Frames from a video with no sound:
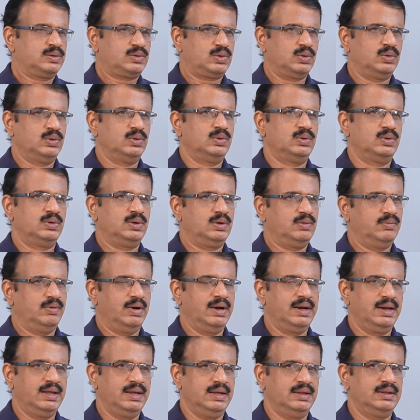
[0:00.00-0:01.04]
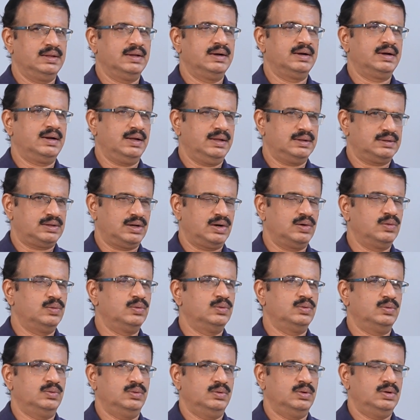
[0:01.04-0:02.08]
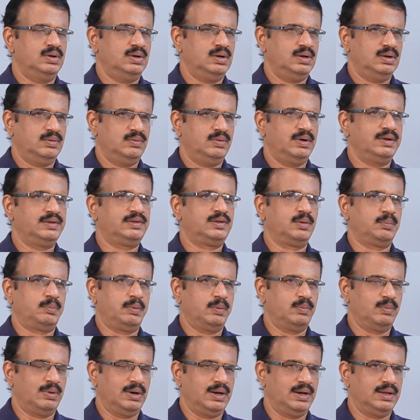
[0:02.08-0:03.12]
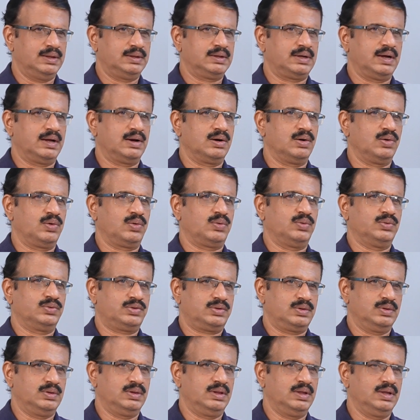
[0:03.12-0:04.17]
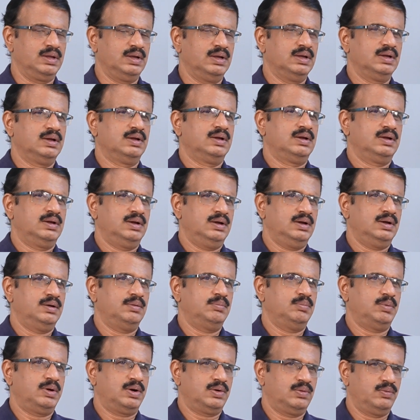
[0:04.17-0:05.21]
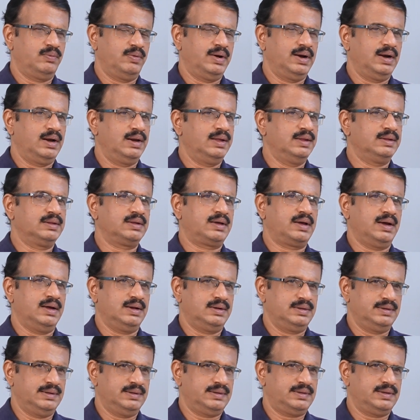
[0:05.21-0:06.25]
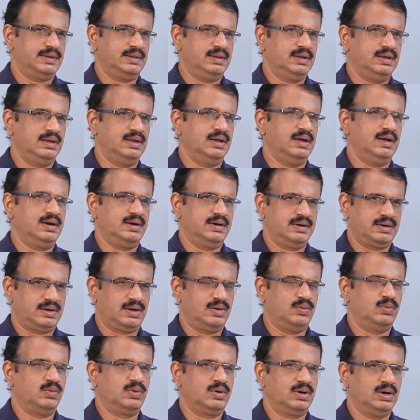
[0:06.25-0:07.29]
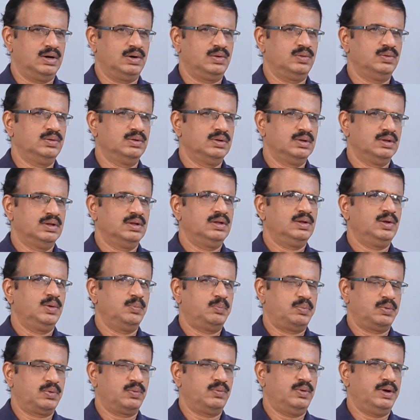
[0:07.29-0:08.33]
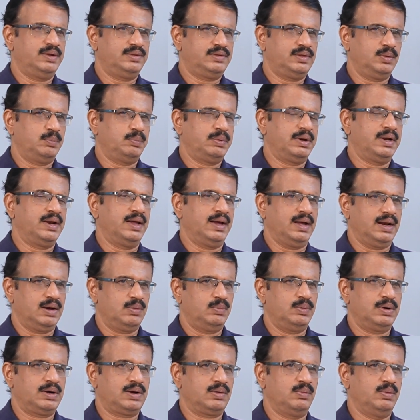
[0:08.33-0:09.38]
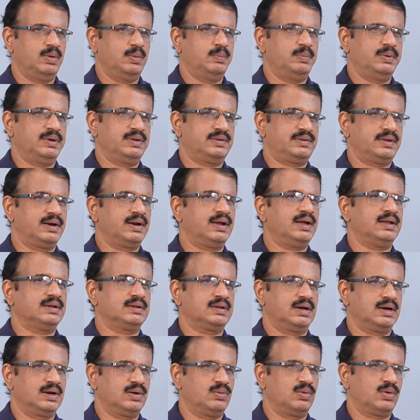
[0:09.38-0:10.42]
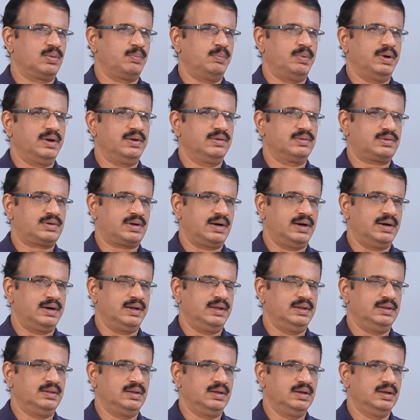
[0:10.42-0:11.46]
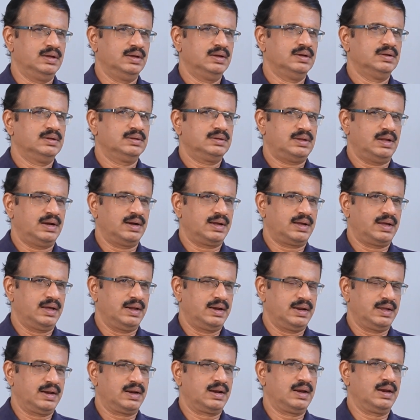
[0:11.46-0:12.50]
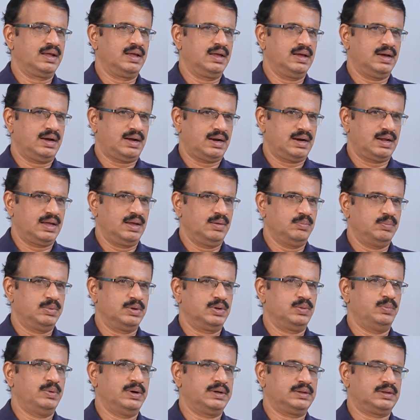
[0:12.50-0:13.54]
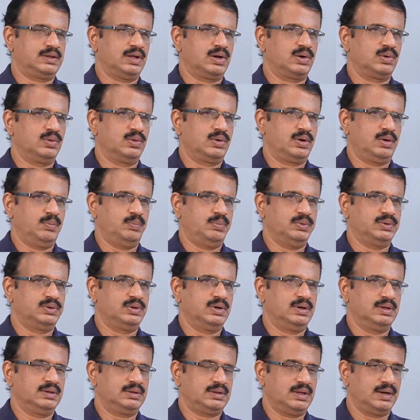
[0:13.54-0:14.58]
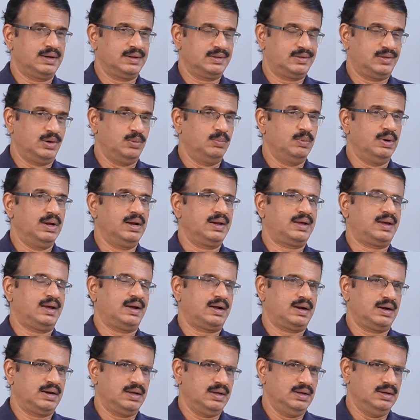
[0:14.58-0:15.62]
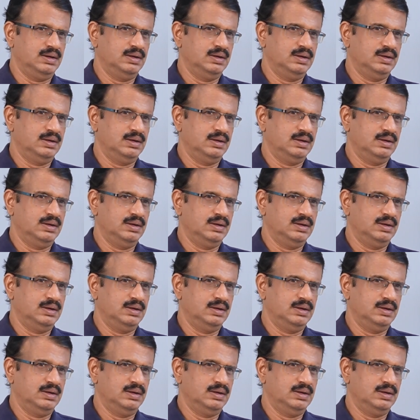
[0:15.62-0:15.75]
సో ఇవన్నీ ఏంటంటే అతను వైసీపీ మళ్ళీ అధికారంలోకి వస్తుంది మనం వీళ్ళని ఎందుకు క్యార్ చేసేది అన్నట్టుగా ఉన్నాడు ఇప్పుడు వైసీపీ నేలమట్టం అయిపోయేసరికి అతనికి కూడా భయం స్టార్ట్ అయింది తన కెరీర్ని ఎక్కడ ఇబ్బంది పెడతారో రేపొద్దున తన సినిమాలకి ఎక్కడ